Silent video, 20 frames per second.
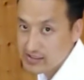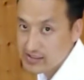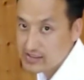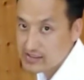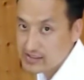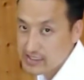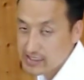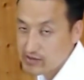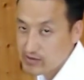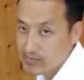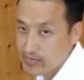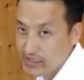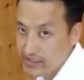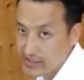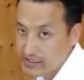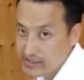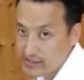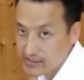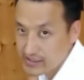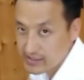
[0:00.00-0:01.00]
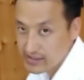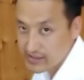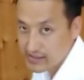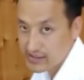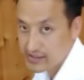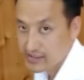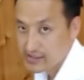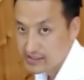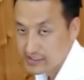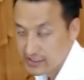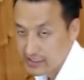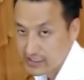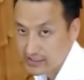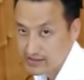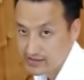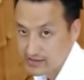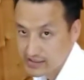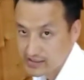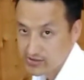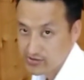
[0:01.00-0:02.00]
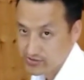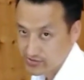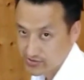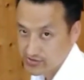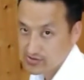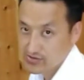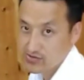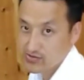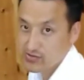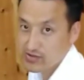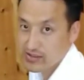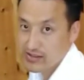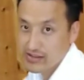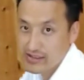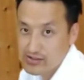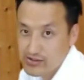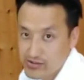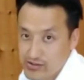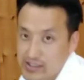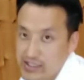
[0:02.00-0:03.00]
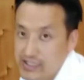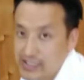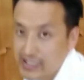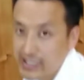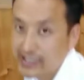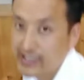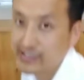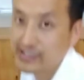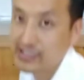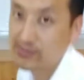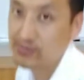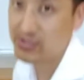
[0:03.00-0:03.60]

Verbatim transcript: 膝を曲げてしゃがんで取る。これはあの、あなた